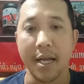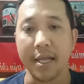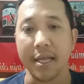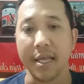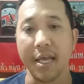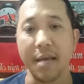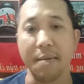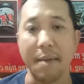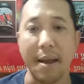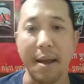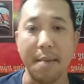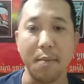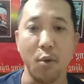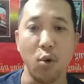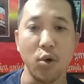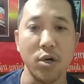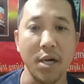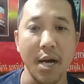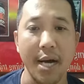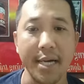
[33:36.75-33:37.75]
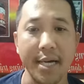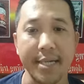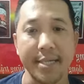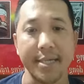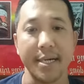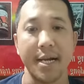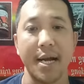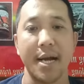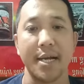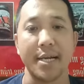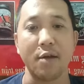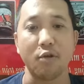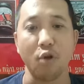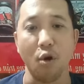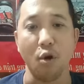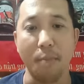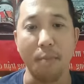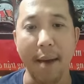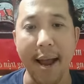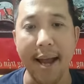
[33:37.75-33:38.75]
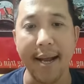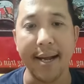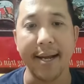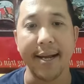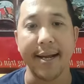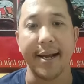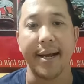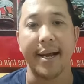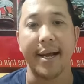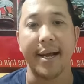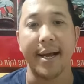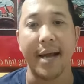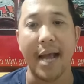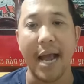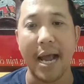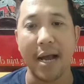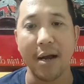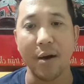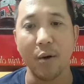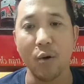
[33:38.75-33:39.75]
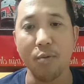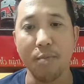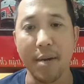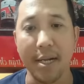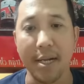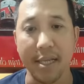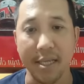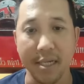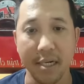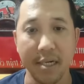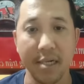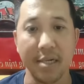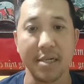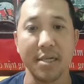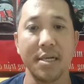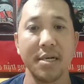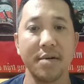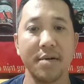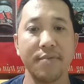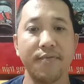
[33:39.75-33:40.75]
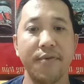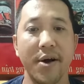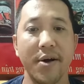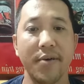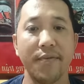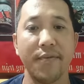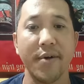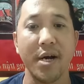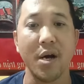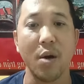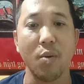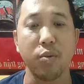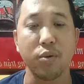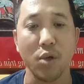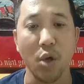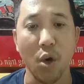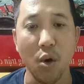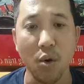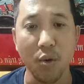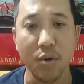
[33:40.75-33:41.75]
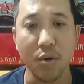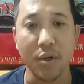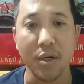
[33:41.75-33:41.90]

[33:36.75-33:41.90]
Chim em uống nước ít, treo chỗ mát, ăn uống bình thường nhưng phân vẫn không tốt,